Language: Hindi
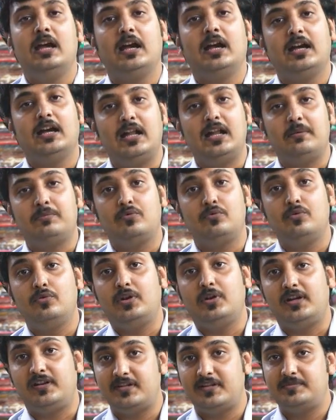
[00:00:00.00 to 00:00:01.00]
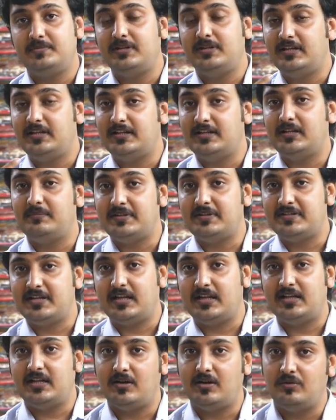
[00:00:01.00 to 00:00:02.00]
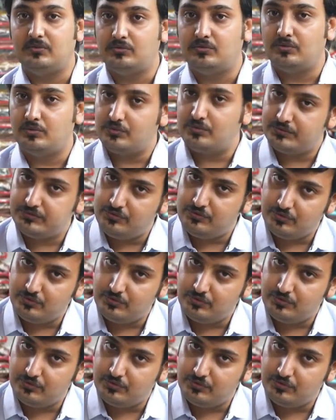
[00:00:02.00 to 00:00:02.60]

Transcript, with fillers: अगर आपको एड्रेस भी डिटेल में जानना हो तो